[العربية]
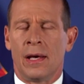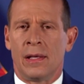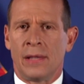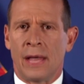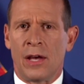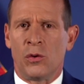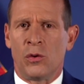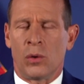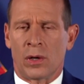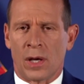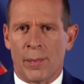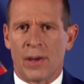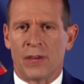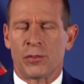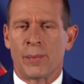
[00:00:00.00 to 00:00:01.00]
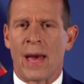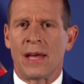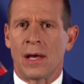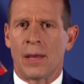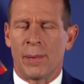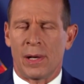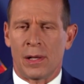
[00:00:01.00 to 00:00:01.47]
نحن كما
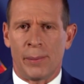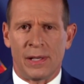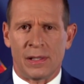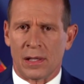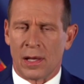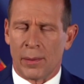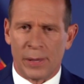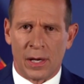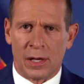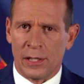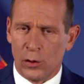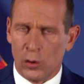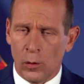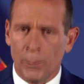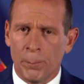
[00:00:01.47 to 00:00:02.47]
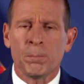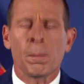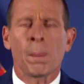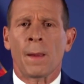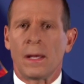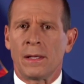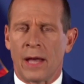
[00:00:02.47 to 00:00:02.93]
سمعنا من البيت الأبيض اليوم
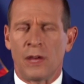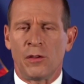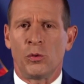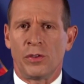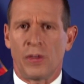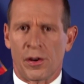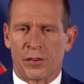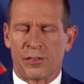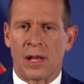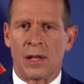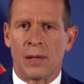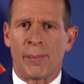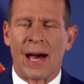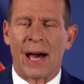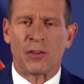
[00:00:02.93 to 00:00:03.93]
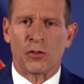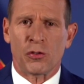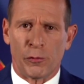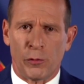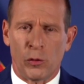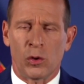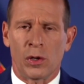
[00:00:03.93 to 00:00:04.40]
نحن نرسل بعض
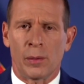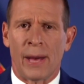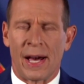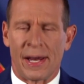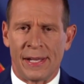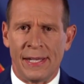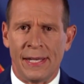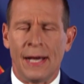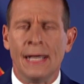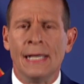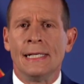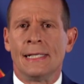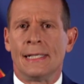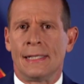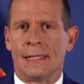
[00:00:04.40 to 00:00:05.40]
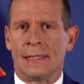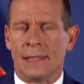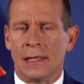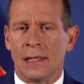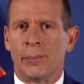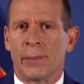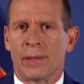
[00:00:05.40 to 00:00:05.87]
الصفون البحرية
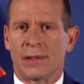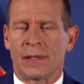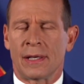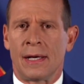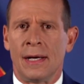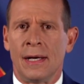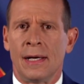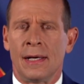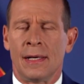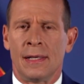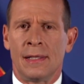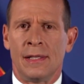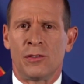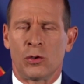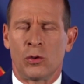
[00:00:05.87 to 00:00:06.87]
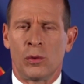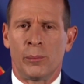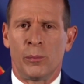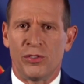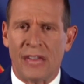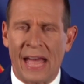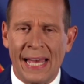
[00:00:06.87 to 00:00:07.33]
للمنطقة لتكون
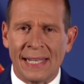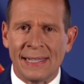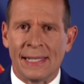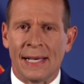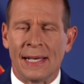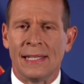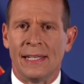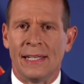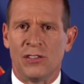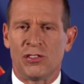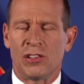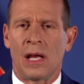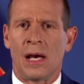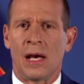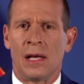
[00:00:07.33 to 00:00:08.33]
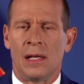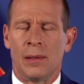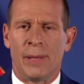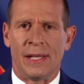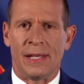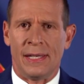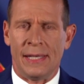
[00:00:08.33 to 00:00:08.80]
مستعدة لإجلاء
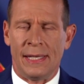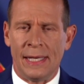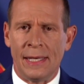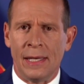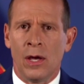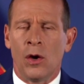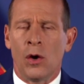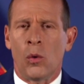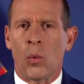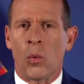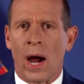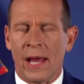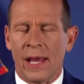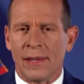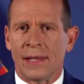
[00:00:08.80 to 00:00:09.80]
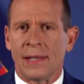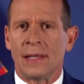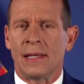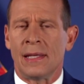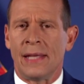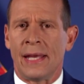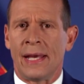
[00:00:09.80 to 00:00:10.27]
الامريكيين وايضا
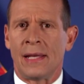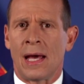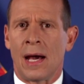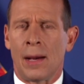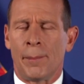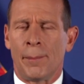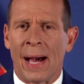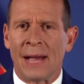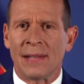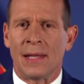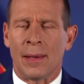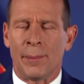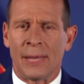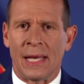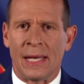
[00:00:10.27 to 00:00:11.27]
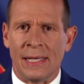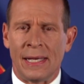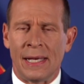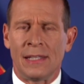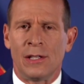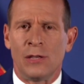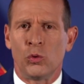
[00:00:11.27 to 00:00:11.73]
لدينا بعض
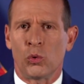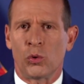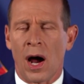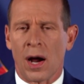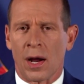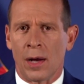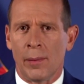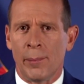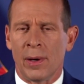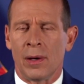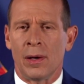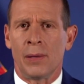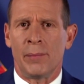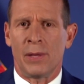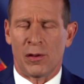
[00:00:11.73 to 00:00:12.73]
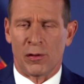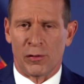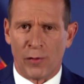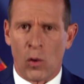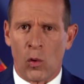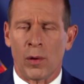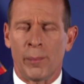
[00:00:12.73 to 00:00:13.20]
الامكانيه لنراقب آه، من
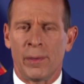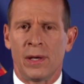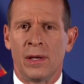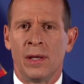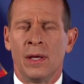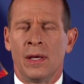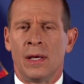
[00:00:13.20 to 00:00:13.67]
الفوق من